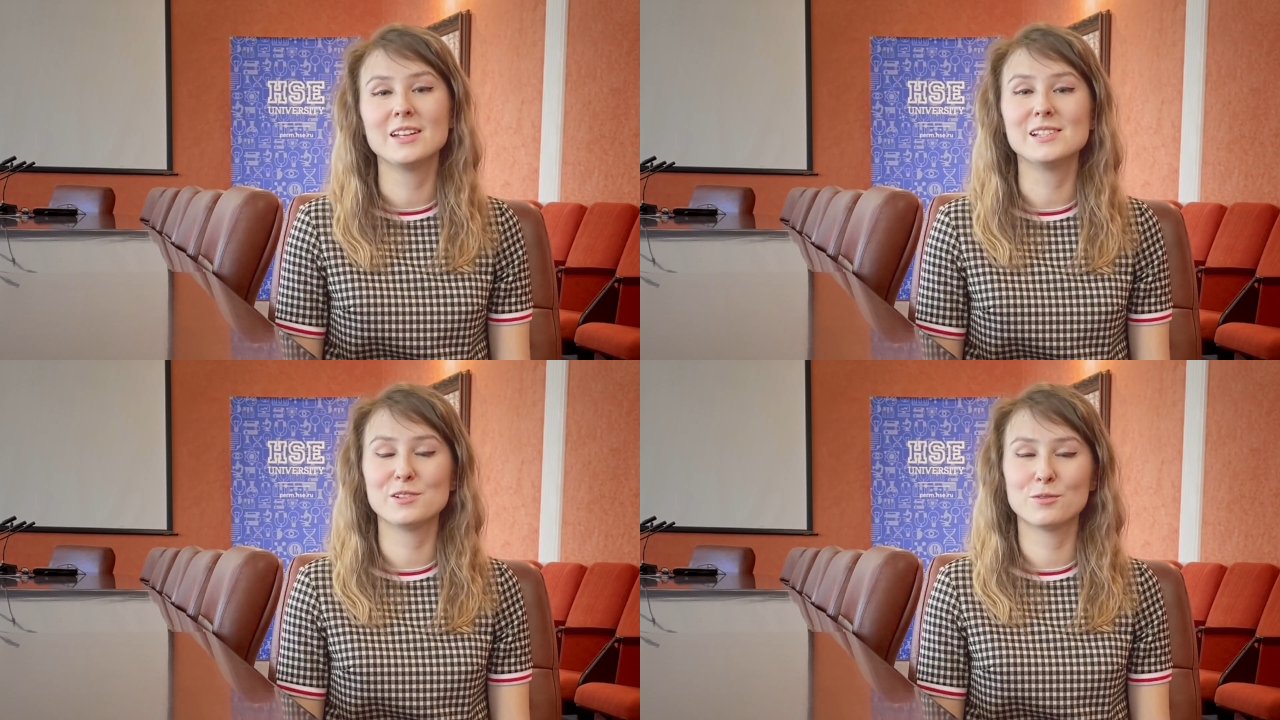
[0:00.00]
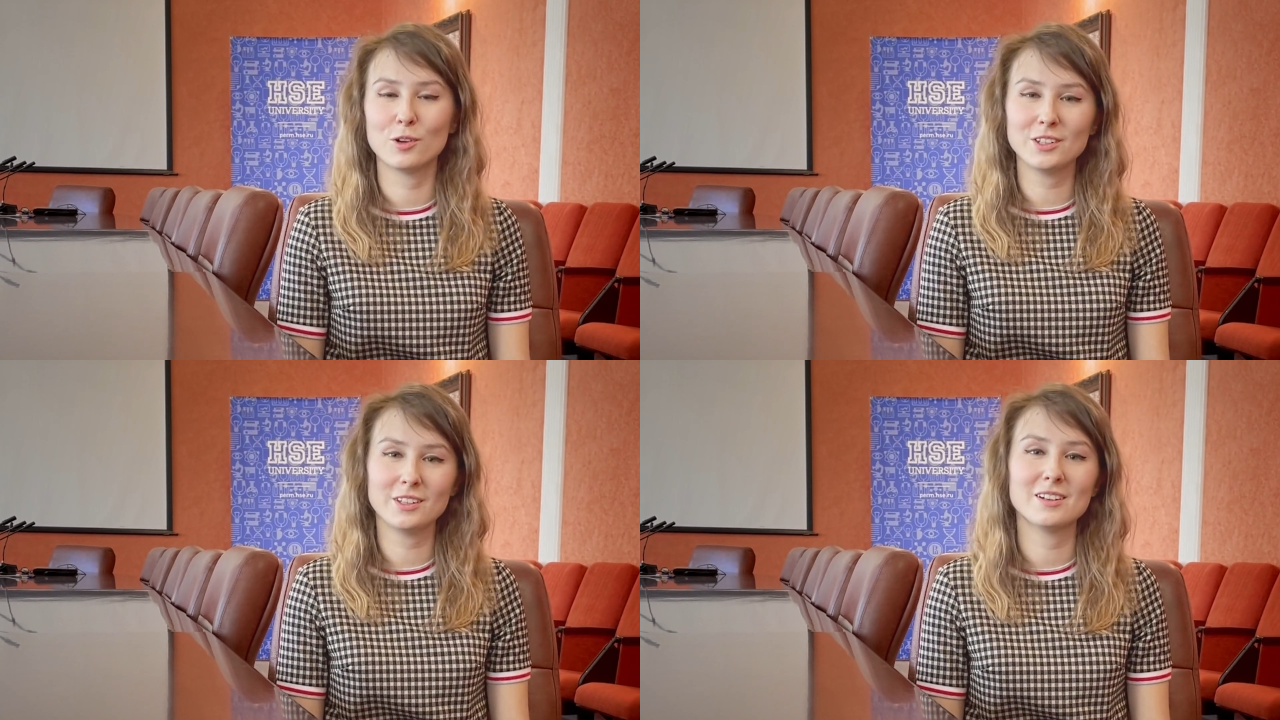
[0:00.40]

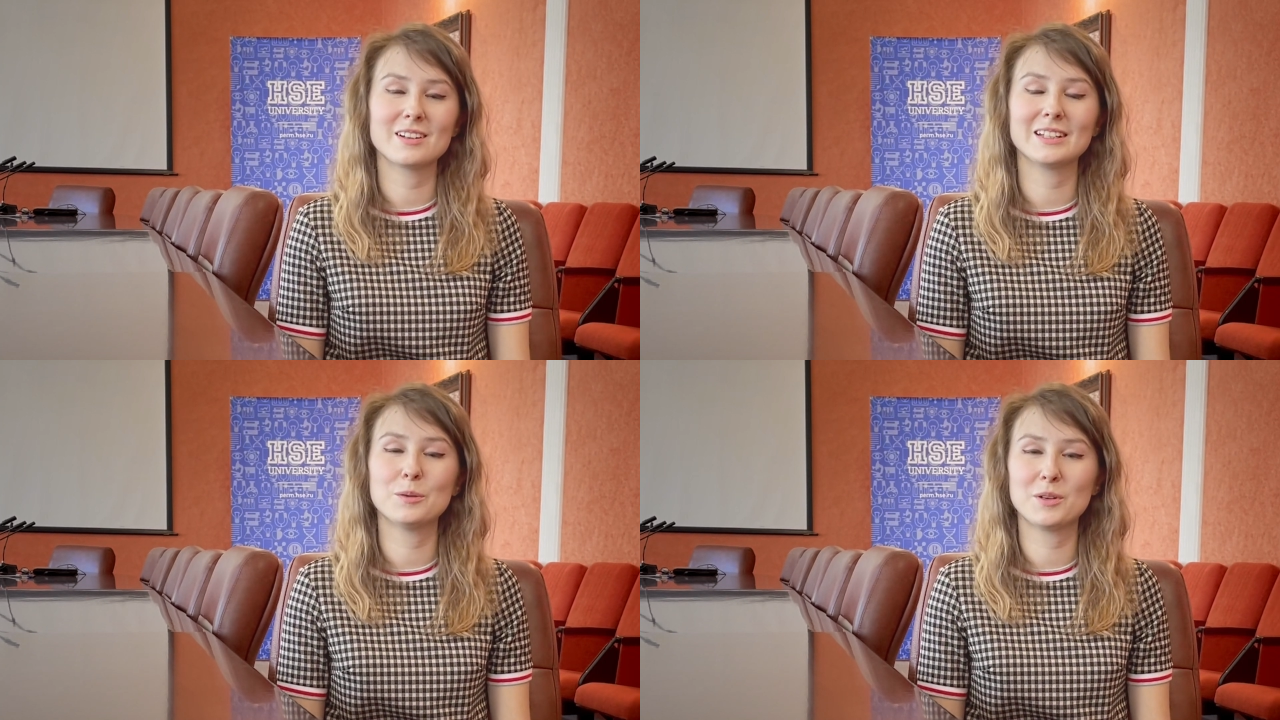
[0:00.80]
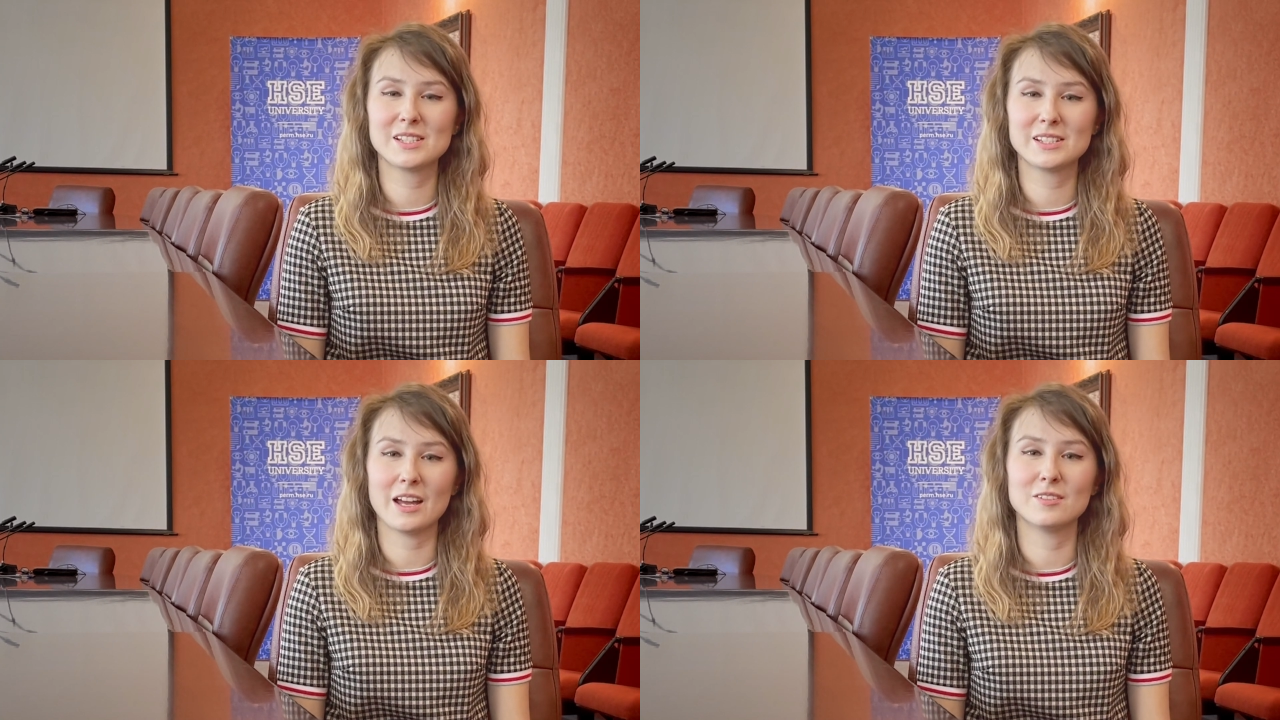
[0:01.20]
Сегодня рада
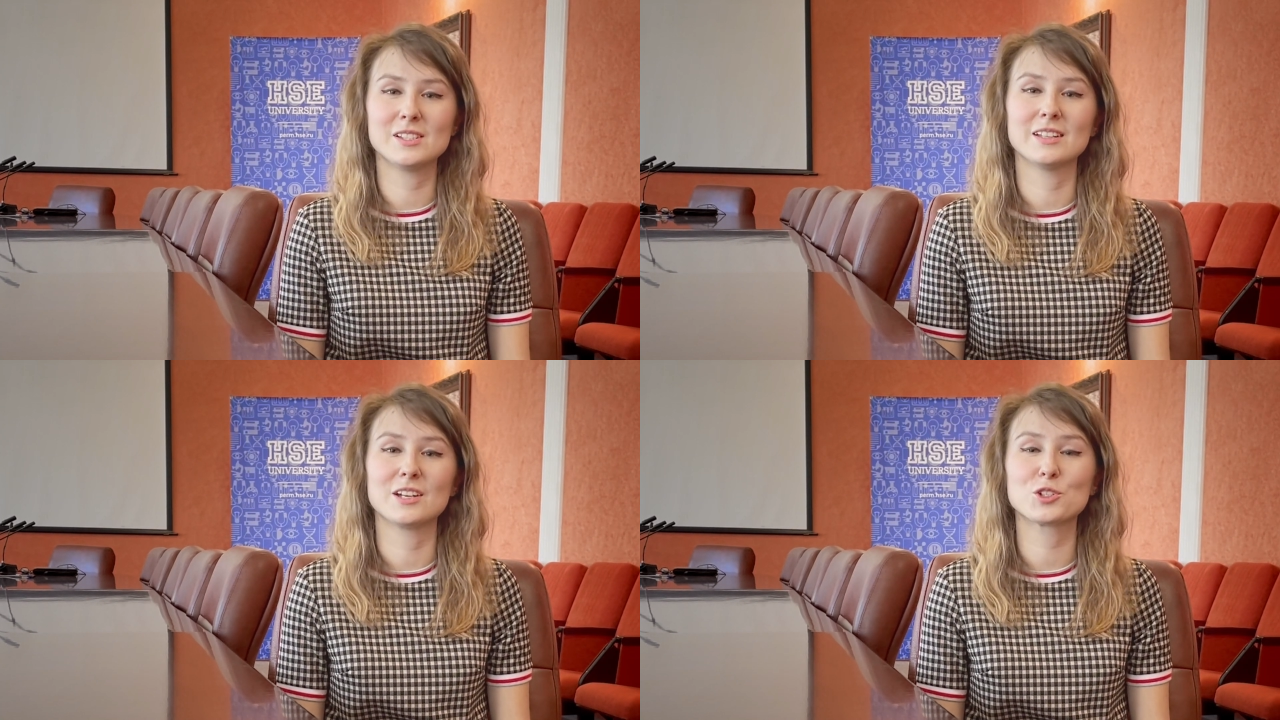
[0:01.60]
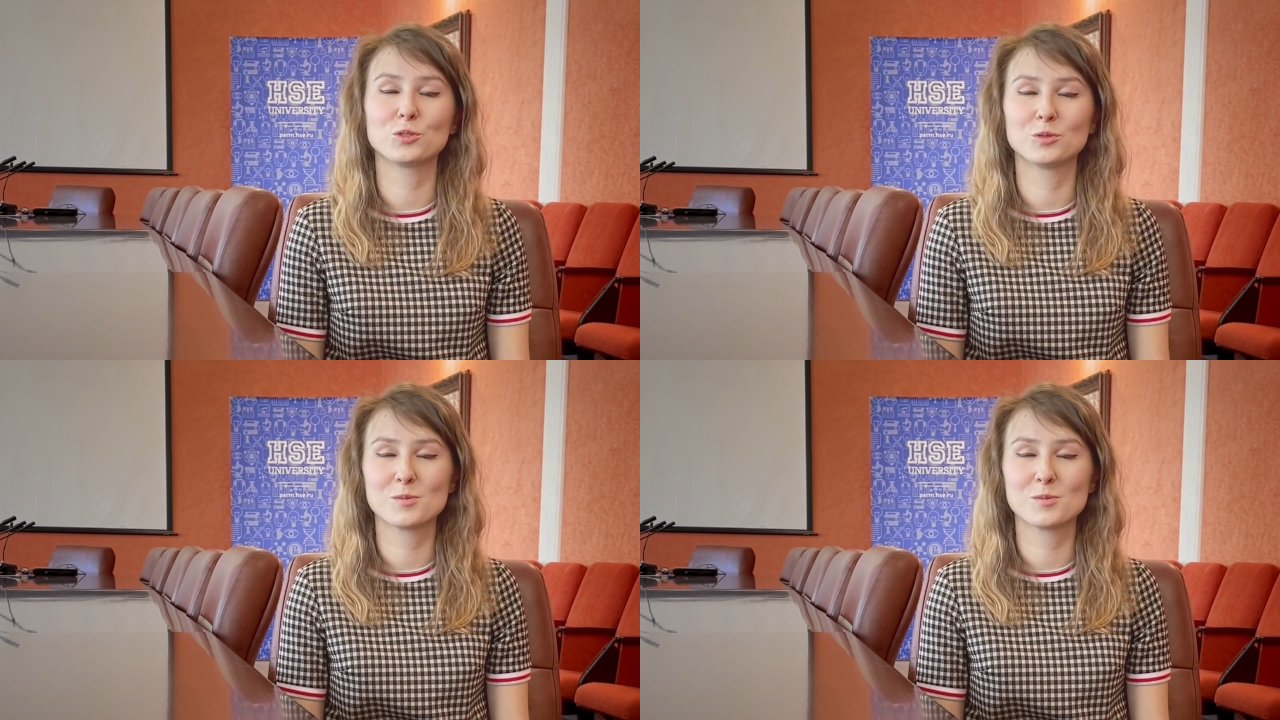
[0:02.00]
представить нашу